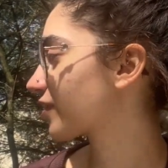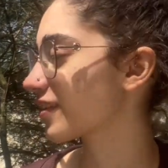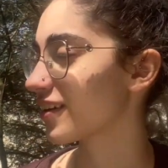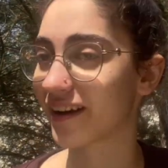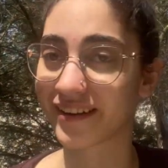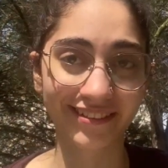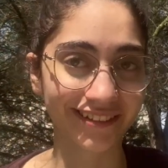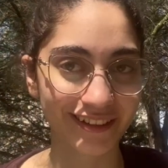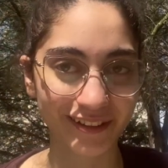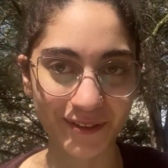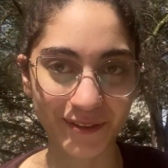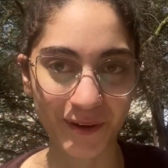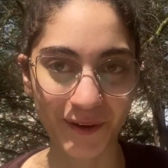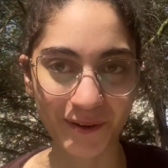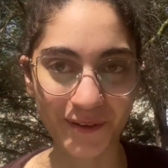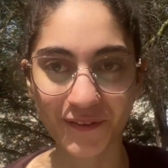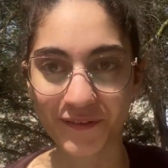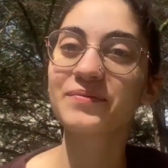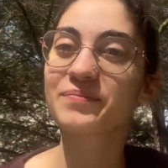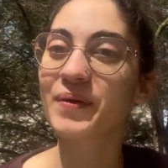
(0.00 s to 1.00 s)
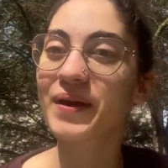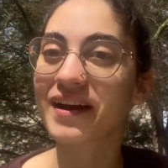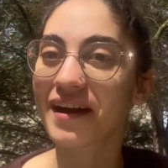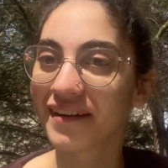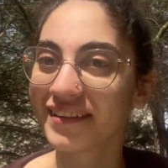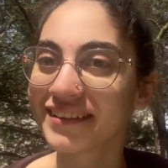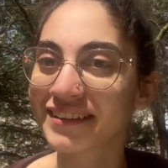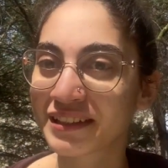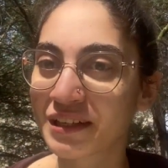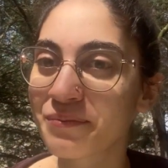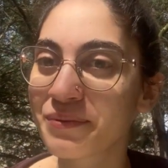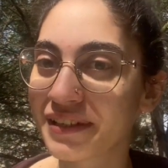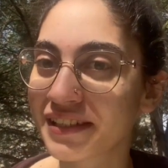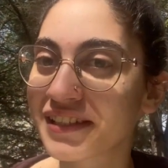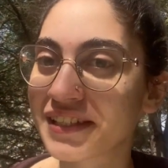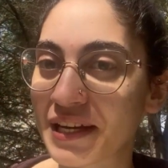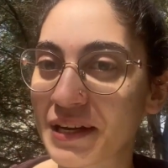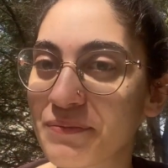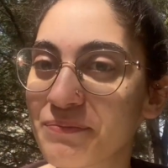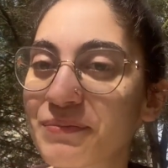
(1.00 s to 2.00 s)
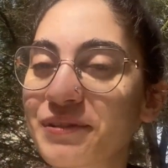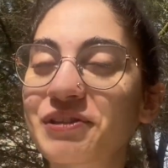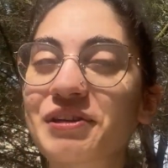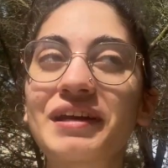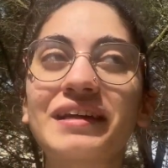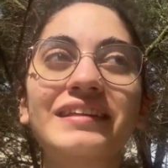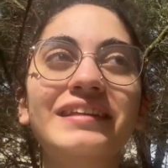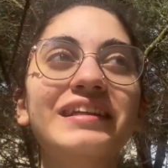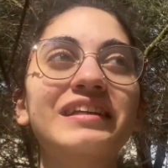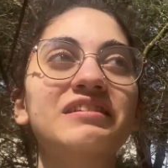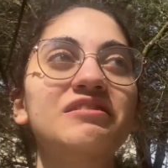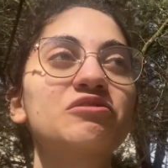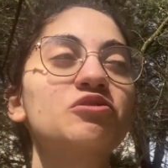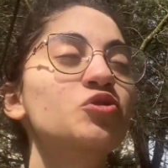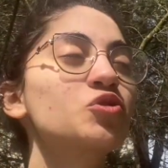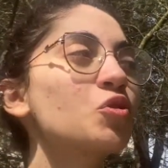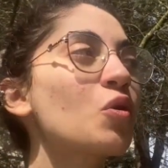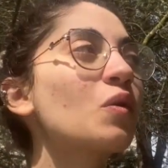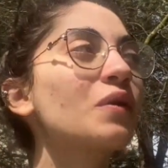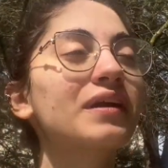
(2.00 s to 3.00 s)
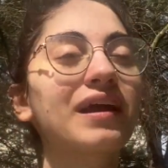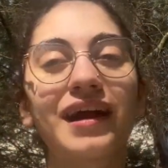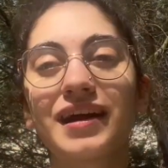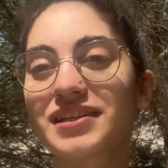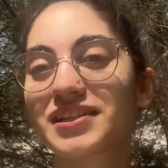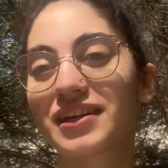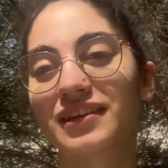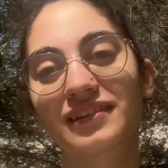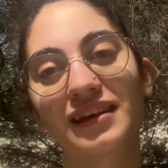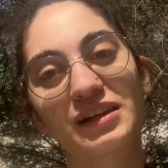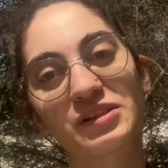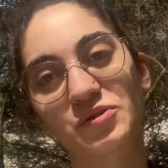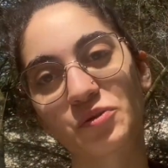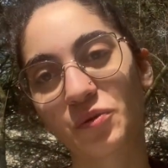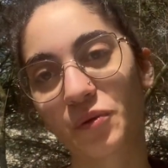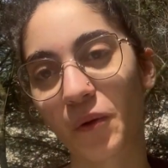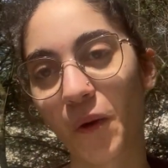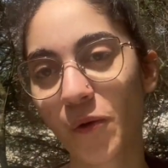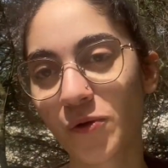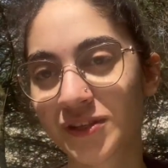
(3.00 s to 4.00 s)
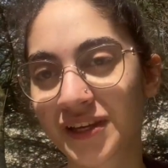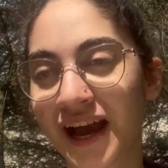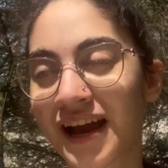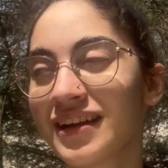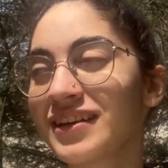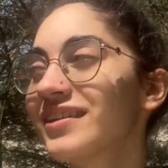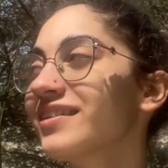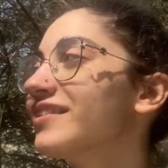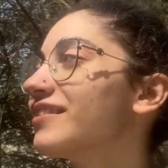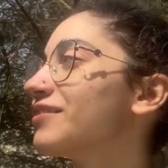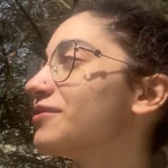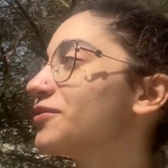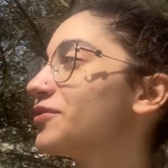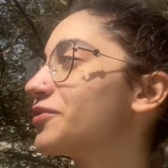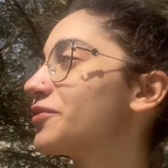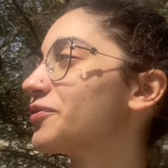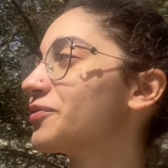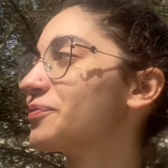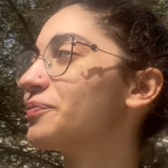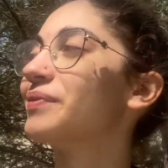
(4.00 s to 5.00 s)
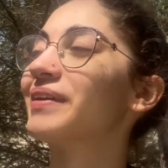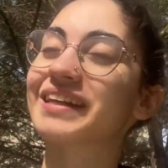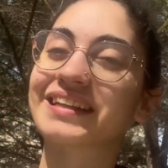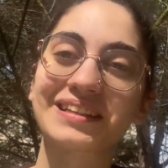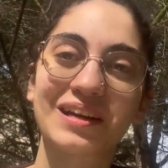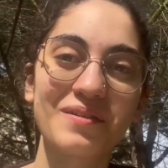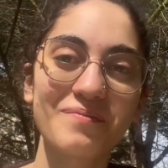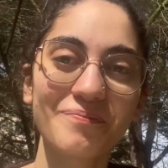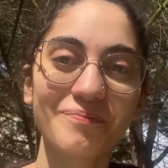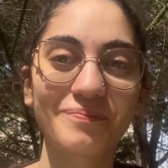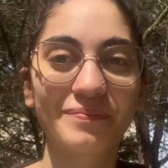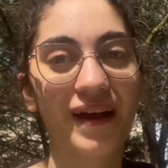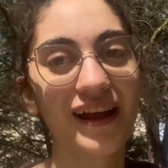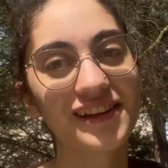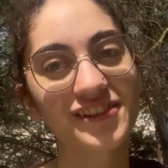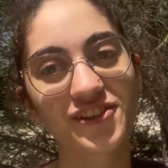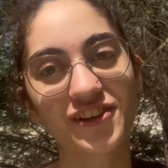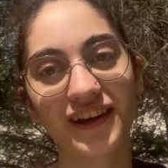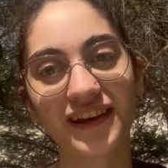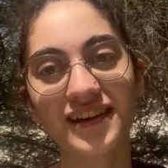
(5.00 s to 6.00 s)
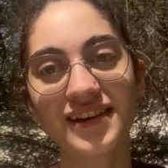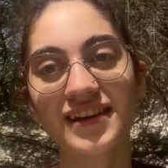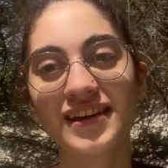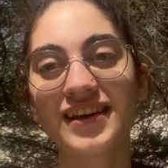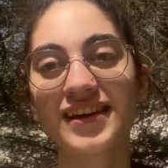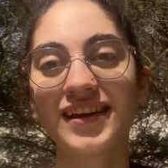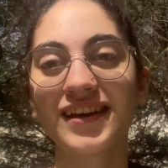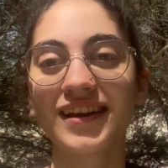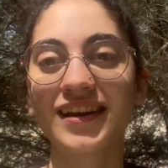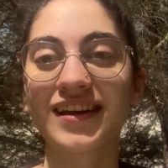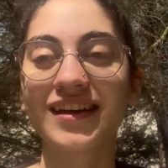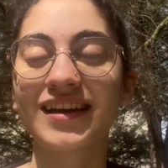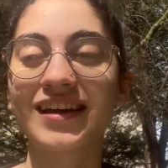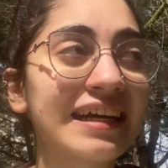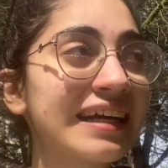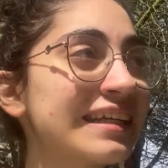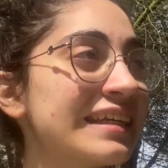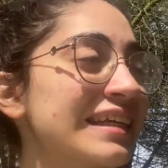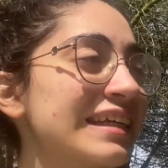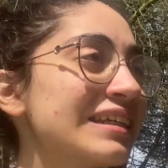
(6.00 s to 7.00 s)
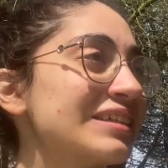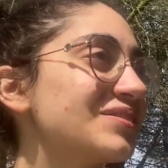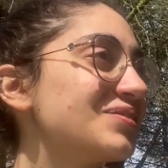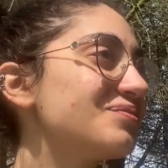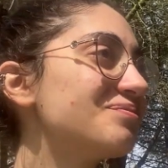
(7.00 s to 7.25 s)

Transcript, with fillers: anlatıyor. Pek anlatabileceğim bir şey değil. Çok gerçekten çok özel bir kitap bence. Hani